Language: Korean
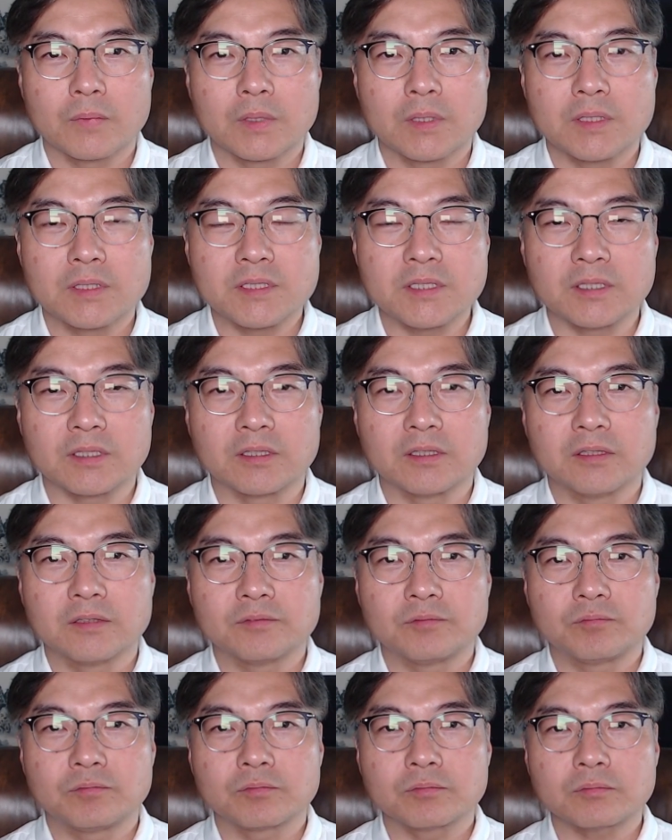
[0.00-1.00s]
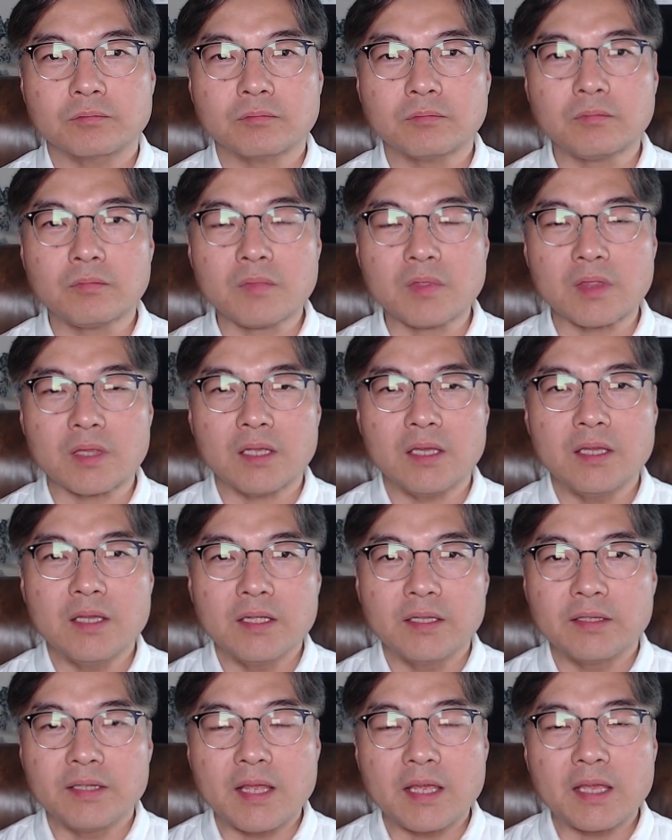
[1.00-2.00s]
즉,
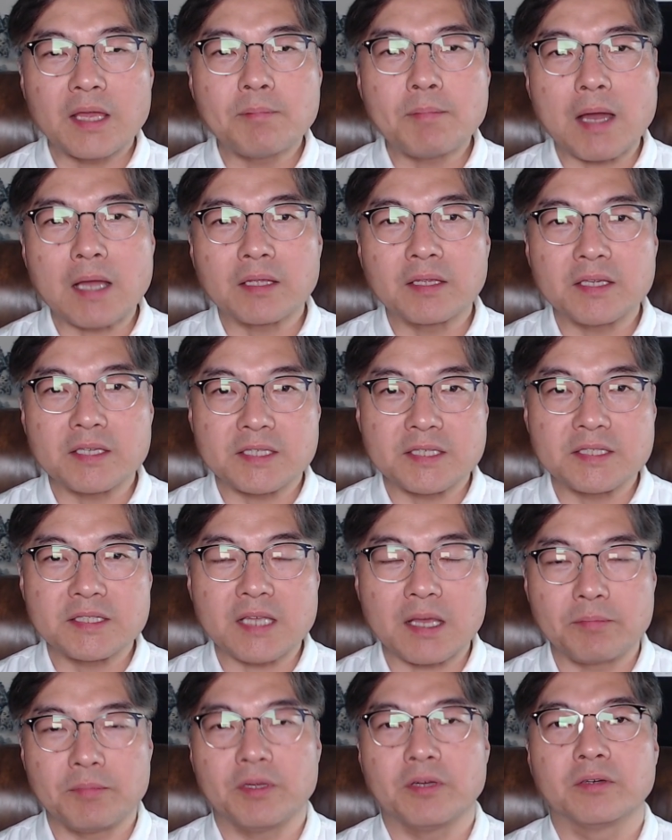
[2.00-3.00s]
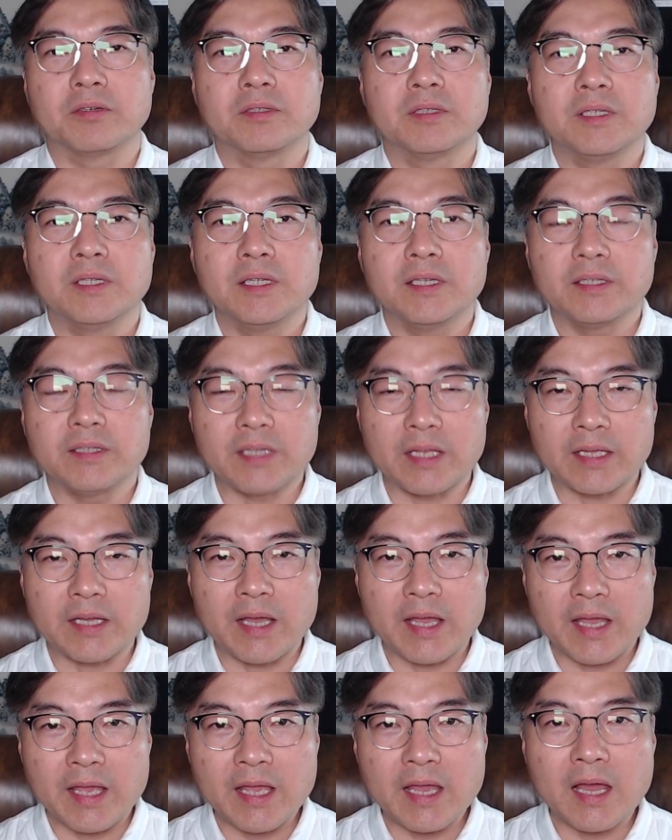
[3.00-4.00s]
내게 맡기신 사명, 내가
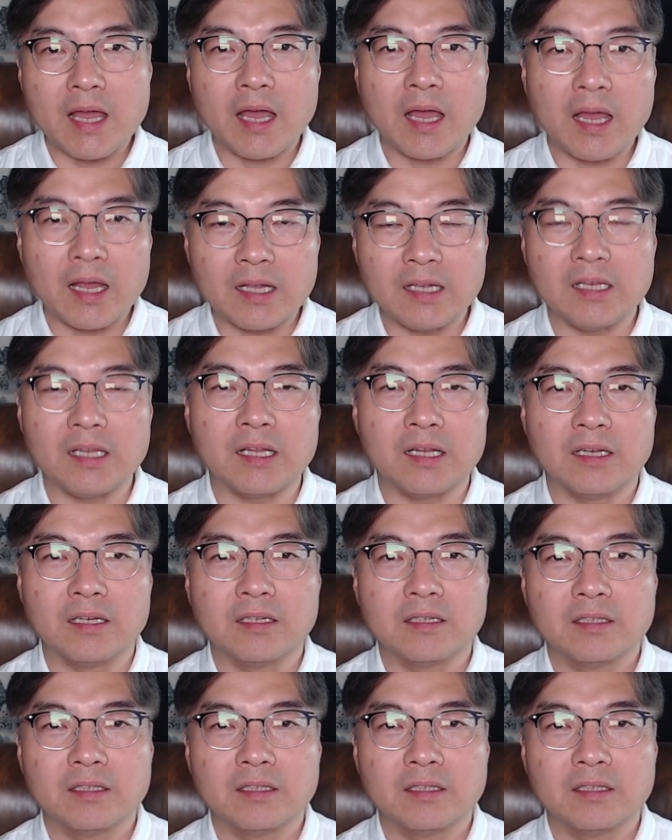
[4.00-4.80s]
해야 할 일,